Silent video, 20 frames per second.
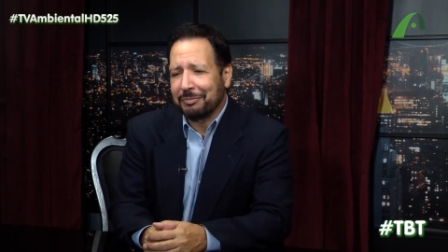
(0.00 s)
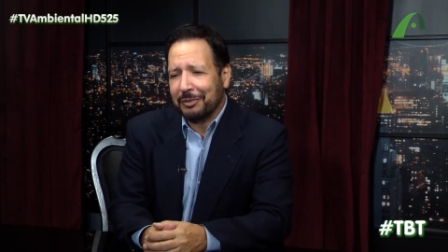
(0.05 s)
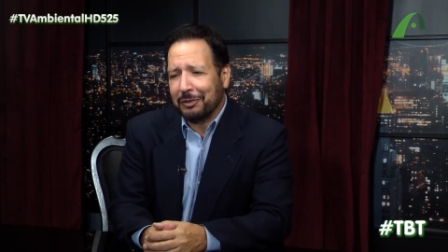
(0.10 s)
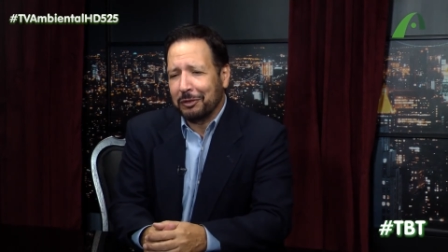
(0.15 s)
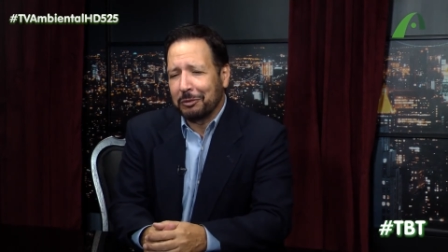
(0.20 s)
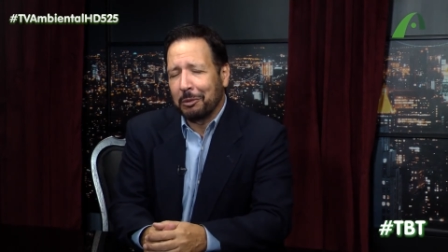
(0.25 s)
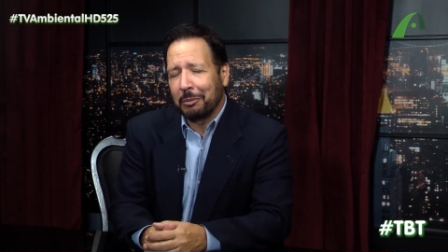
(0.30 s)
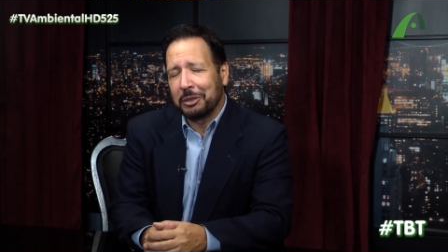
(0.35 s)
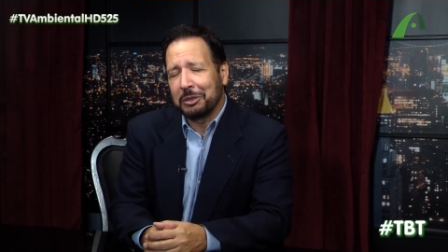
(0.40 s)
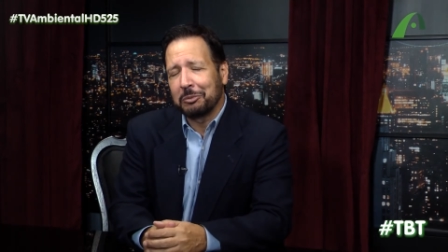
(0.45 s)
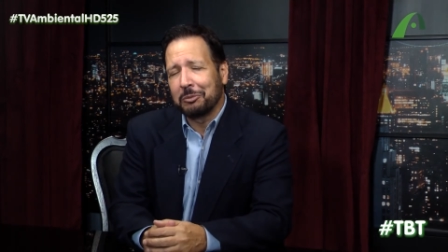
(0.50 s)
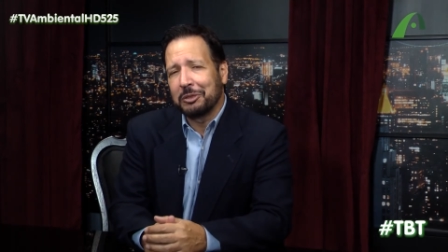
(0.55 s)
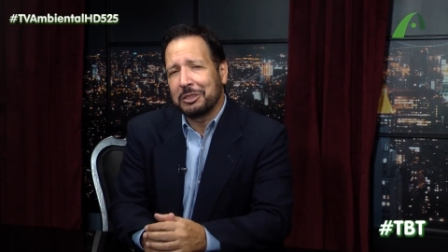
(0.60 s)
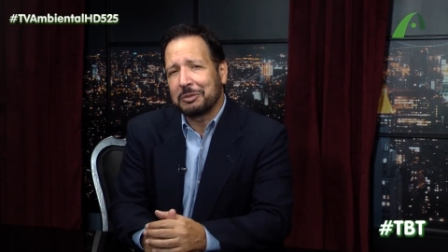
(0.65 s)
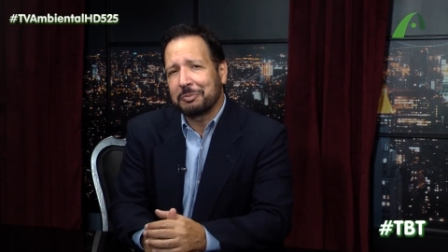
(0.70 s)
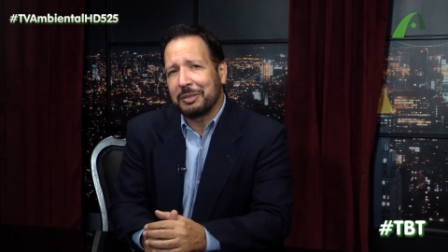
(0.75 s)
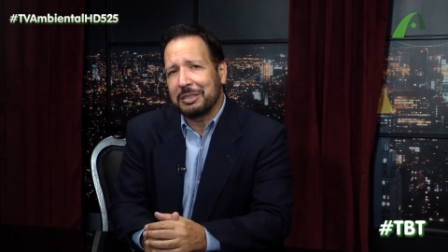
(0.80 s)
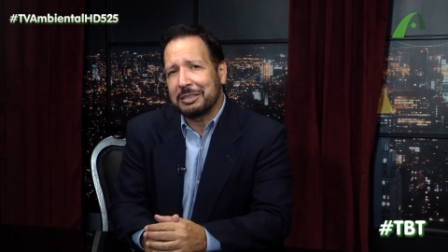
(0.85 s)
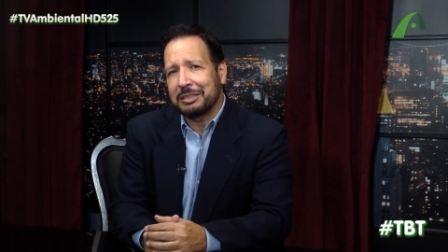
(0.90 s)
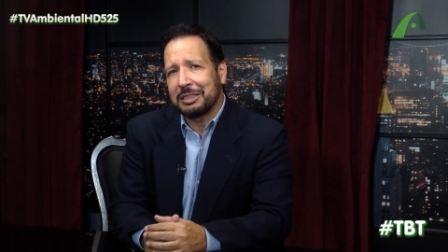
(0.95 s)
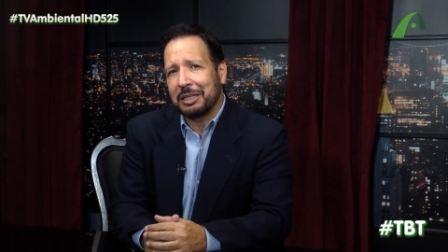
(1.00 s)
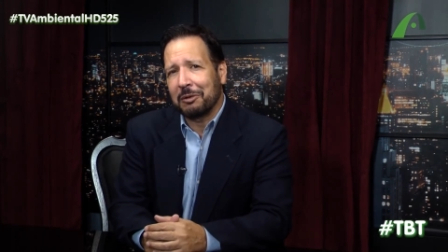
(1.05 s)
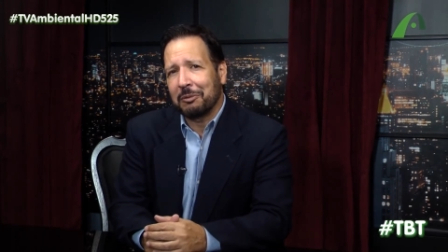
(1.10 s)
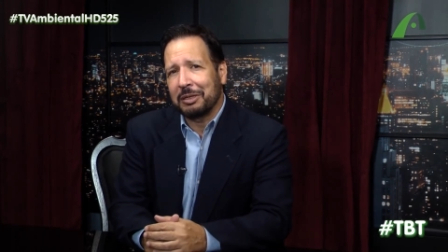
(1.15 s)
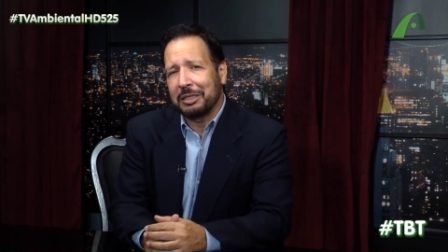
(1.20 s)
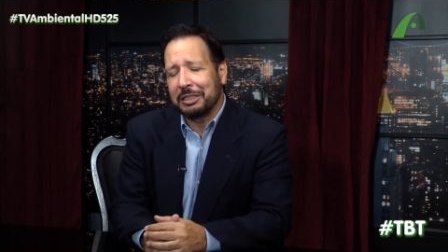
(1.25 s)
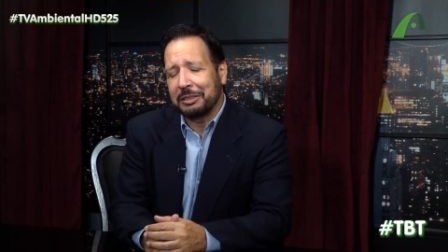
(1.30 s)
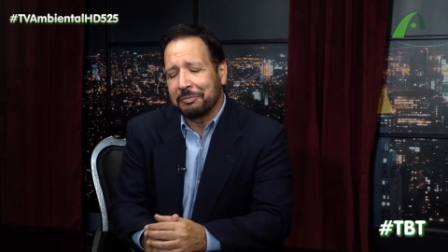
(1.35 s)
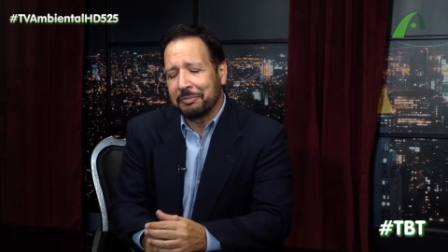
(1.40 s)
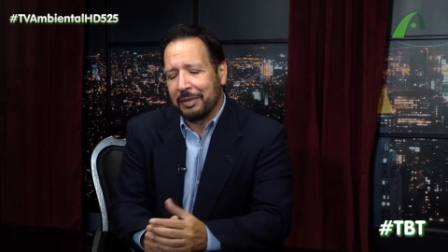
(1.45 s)
foi um momento muito especial
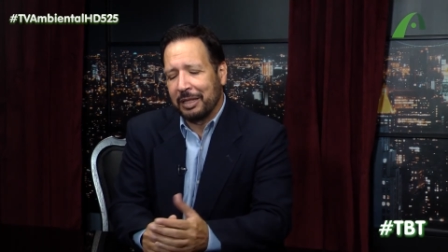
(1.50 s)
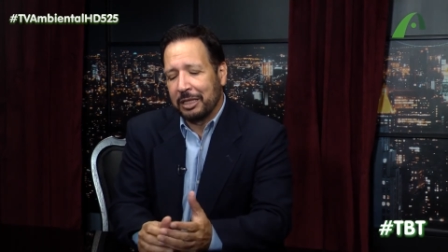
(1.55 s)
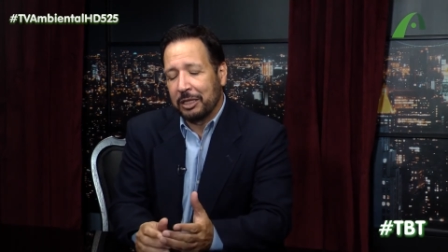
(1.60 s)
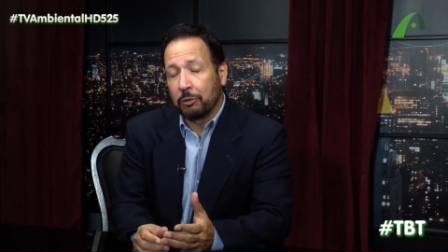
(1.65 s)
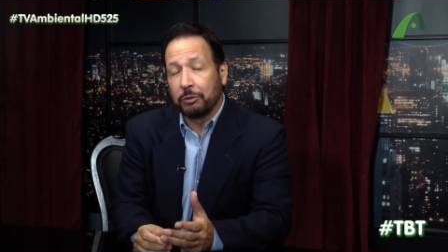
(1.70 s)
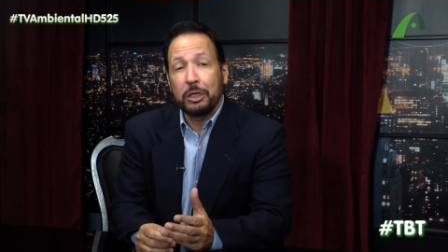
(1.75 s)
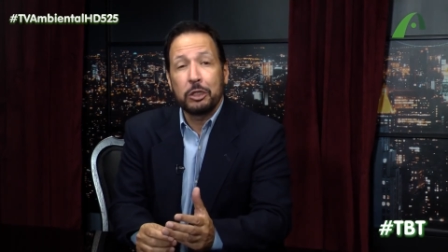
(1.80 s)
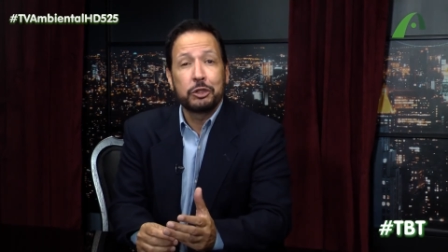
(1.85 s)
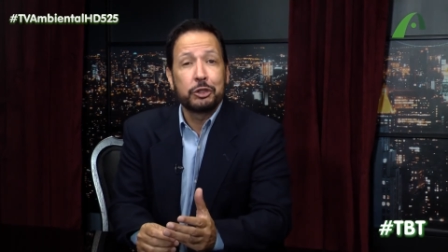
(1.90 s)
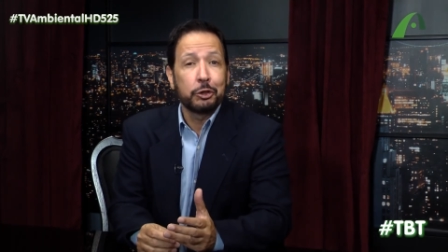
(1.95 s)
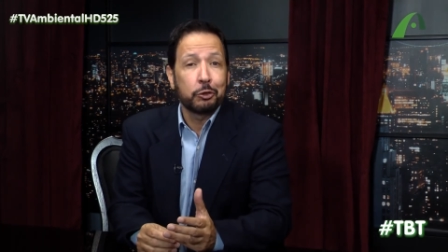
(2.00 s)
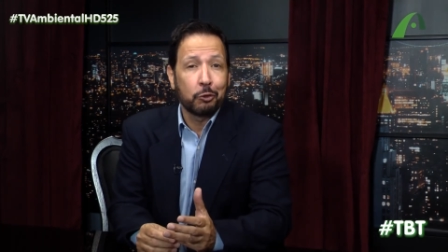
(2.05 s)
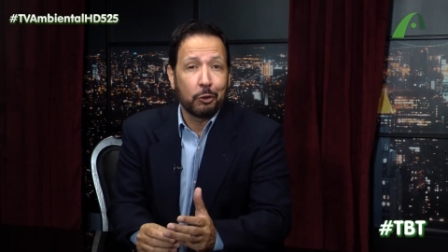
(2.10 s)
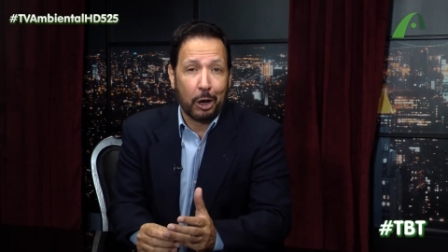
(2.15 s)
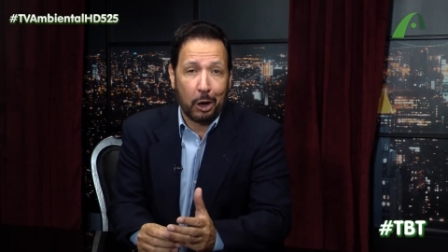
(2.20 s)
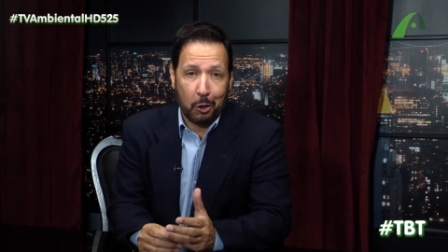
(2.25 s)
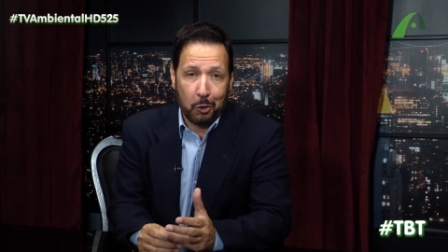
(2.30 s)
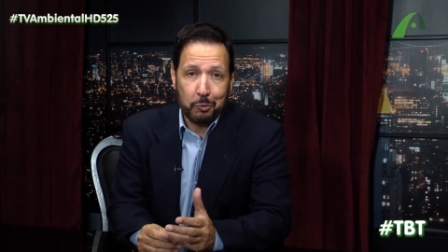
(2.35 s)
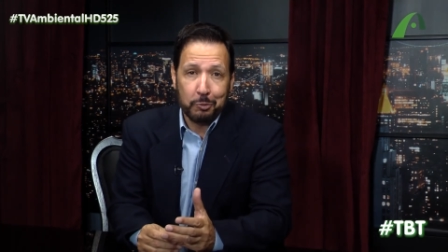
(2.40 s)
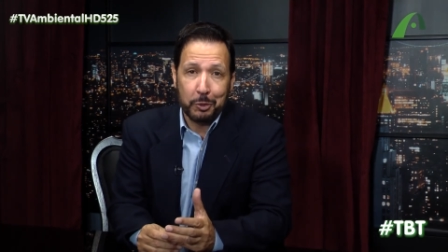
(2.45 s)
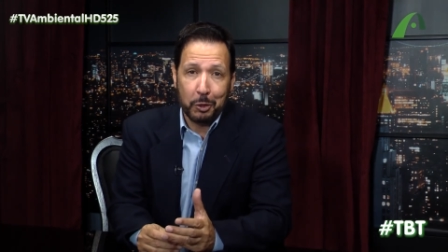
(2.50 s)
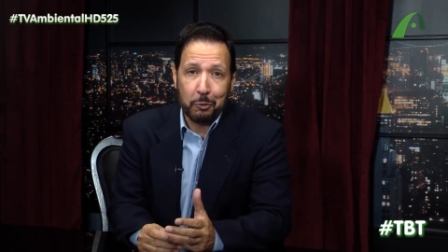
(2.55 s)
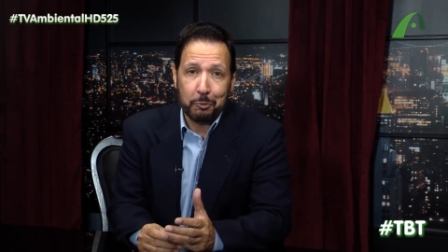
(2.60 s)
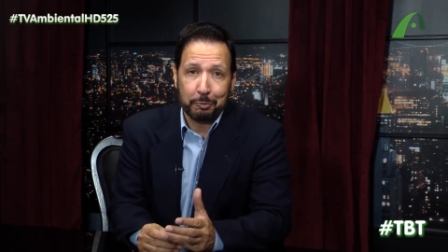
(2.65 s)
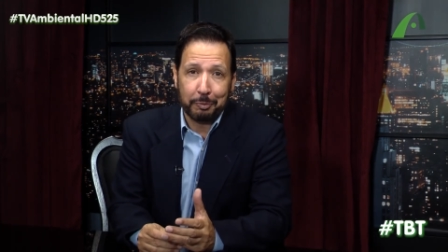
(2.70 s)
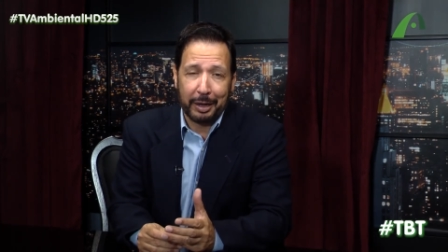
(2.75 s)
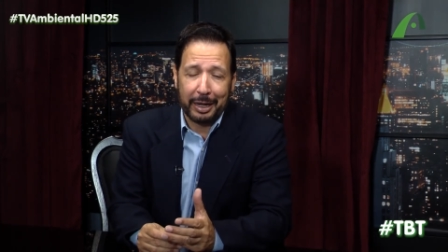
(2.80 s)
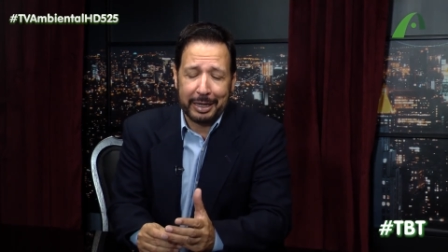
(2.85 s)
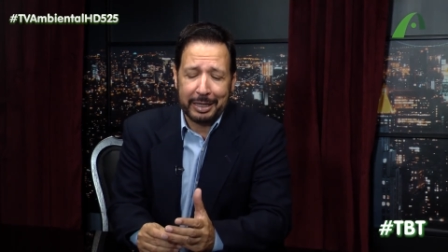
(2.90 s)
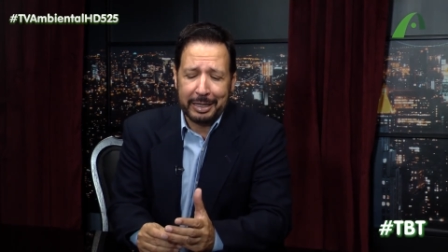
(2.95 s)
ali que eu dedico ao meu
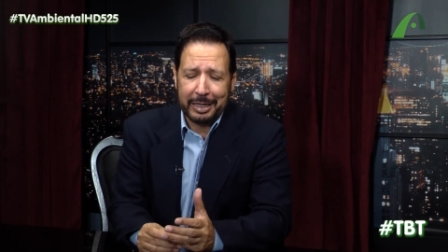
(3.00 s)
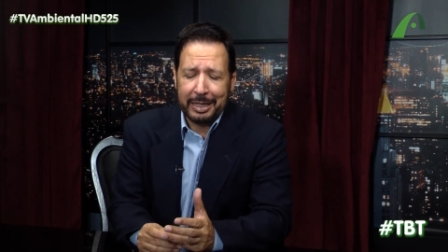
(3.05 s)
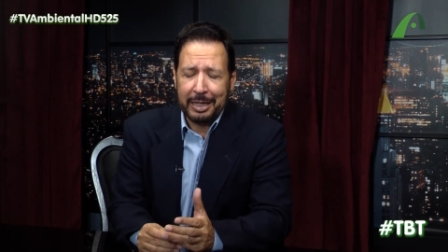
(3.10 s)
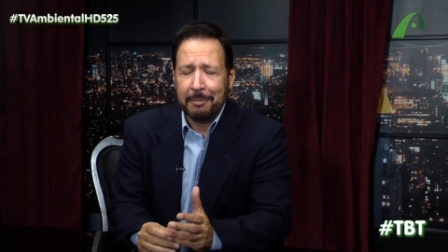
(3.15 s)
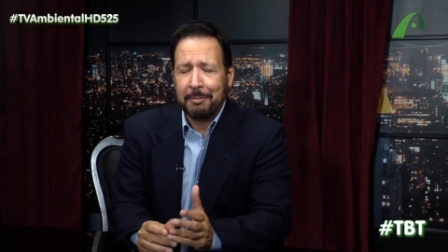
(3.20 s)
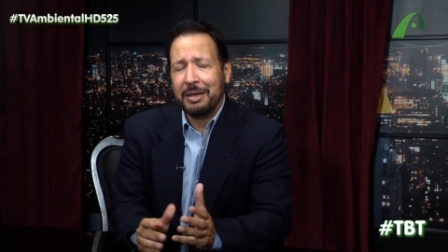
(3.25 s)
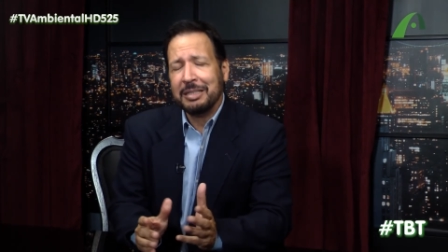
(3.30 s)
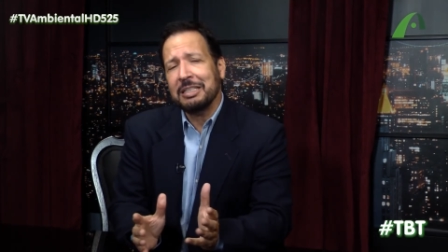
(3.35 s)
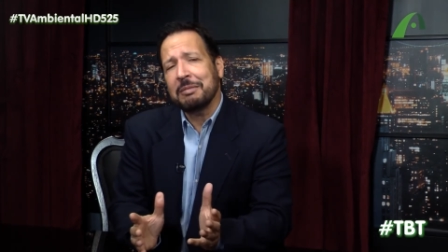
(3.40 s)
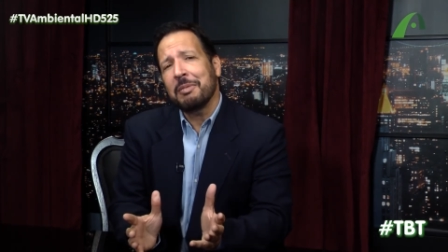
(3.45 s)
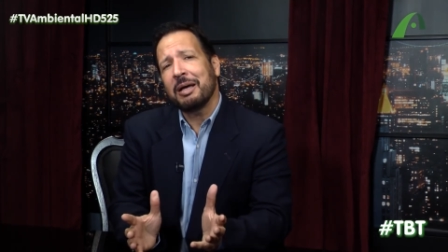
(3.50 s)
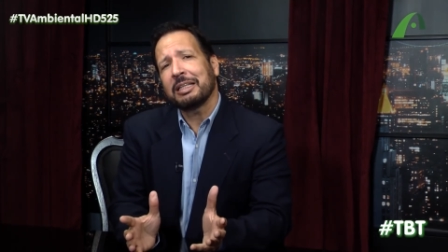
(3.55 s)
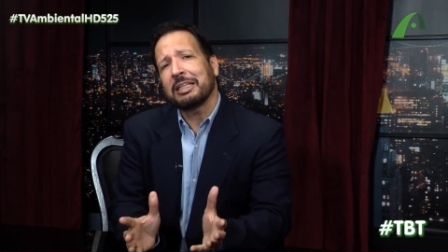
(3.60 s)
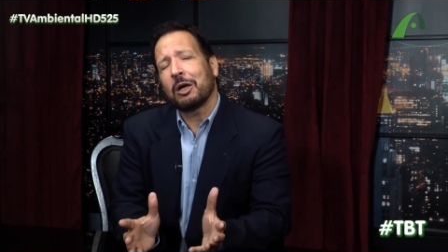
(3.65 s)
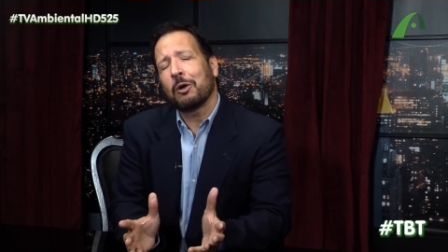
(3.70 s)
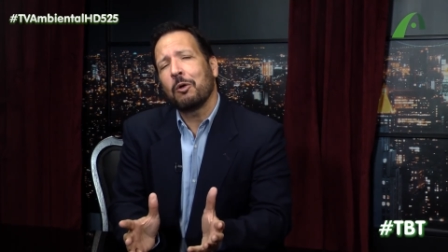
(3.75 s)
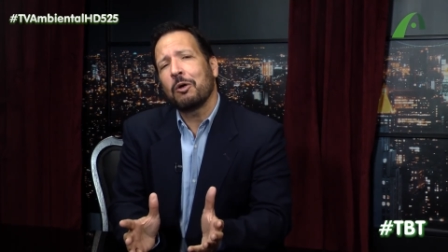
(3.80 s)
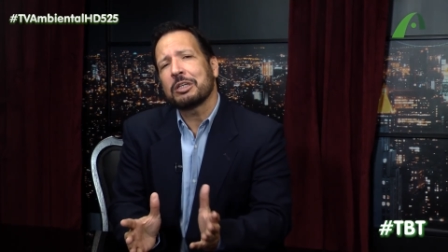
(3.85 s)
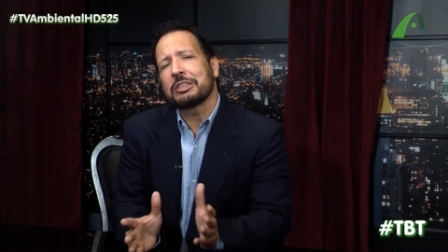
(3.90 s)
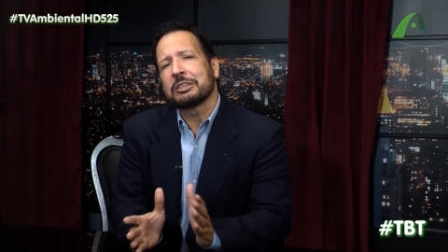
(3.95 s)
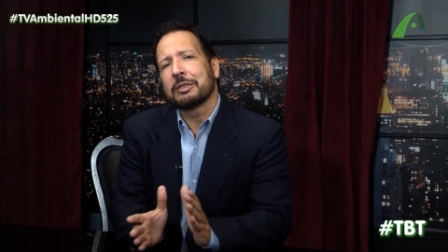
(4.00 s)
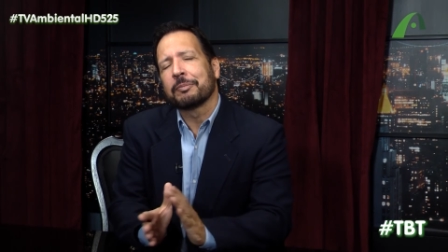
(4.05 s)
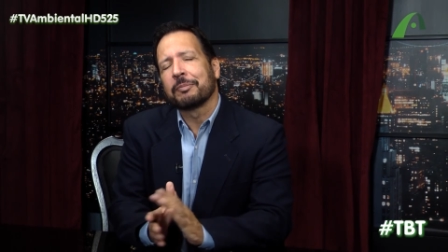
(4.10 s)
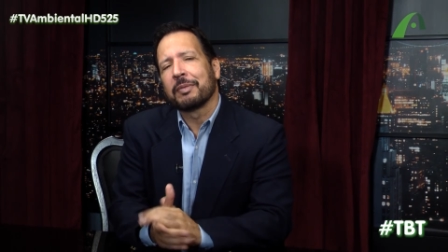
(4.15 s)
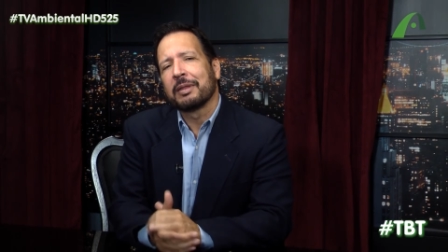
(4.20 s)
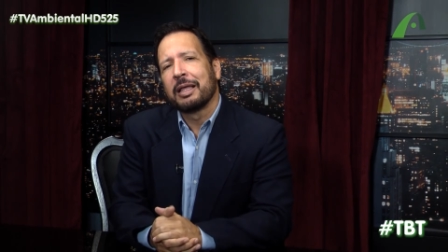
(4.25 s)
pai. Mas a Marta Rocha,